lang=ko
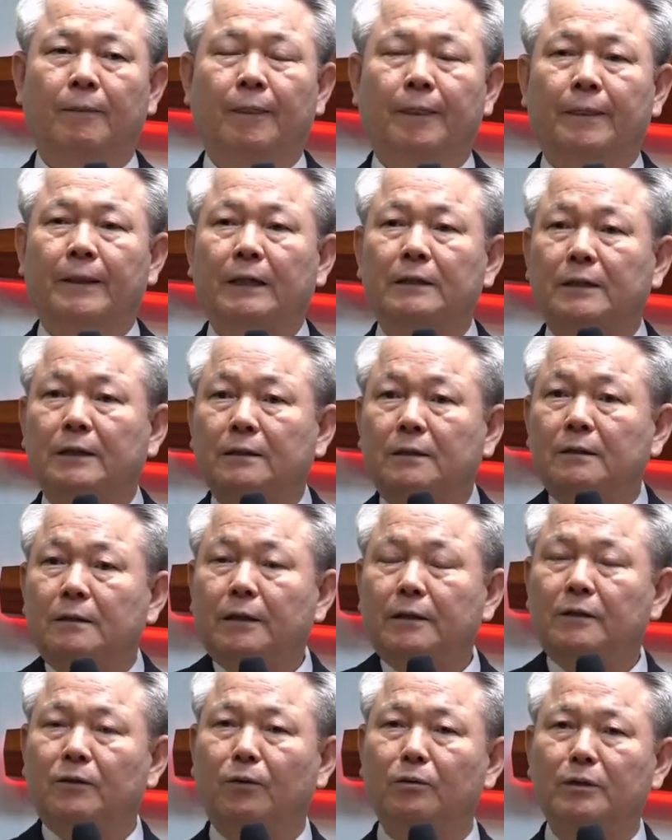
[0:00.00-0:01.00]
그러니까
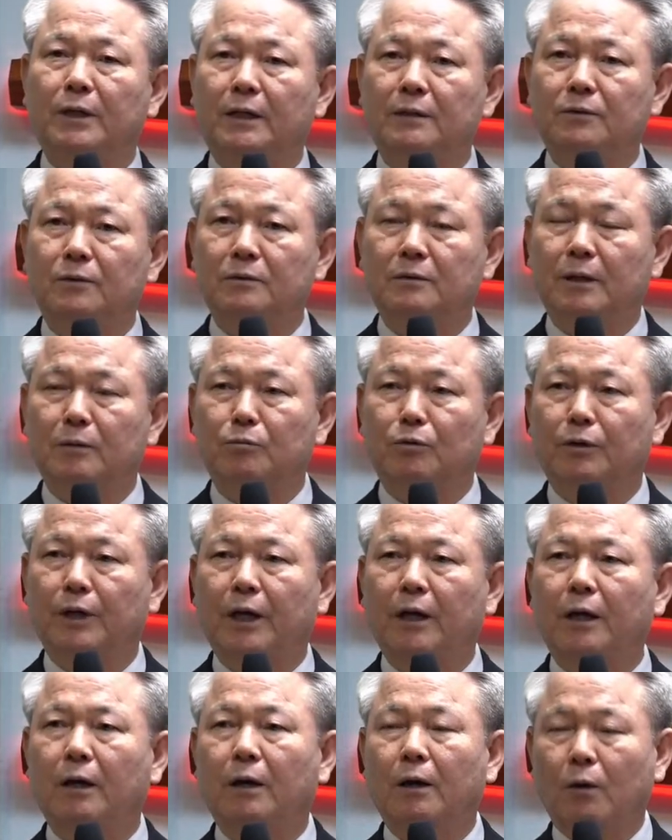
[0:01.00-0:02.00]
이들의 영향력
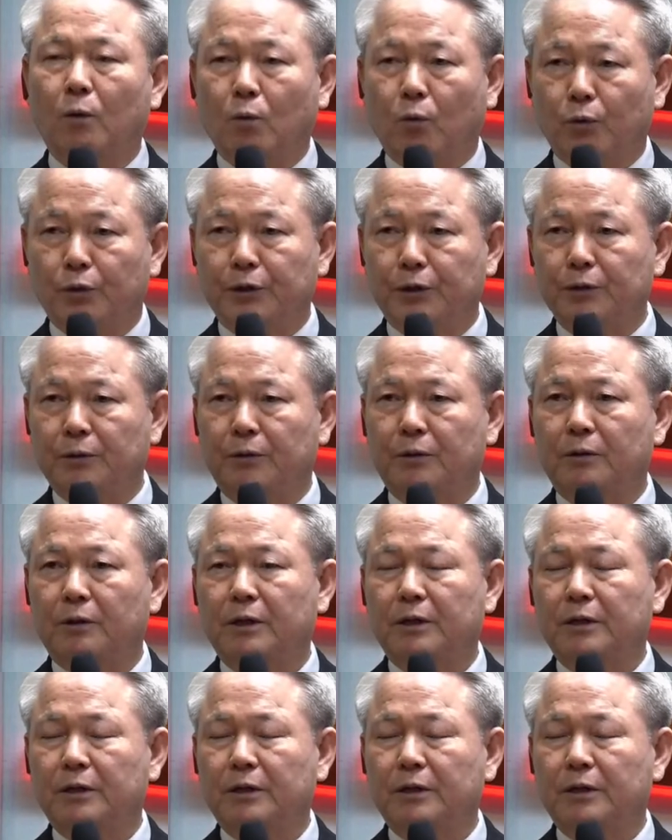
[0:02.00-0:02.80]
때문에 오히려